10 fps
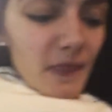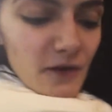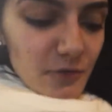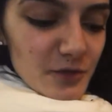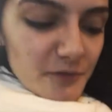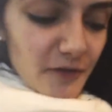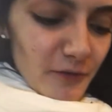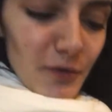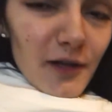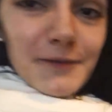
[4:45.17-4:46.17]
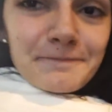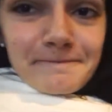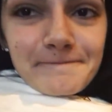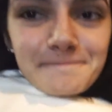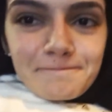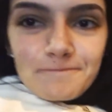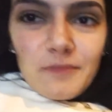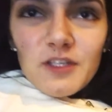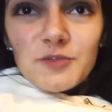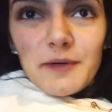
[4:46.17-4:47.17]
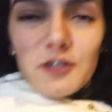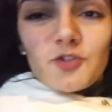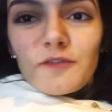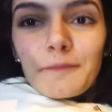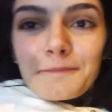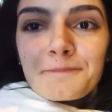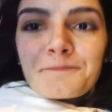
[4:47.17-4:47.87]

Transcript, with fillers: я, в общем-то, выбрала. Сейчас покажу вам.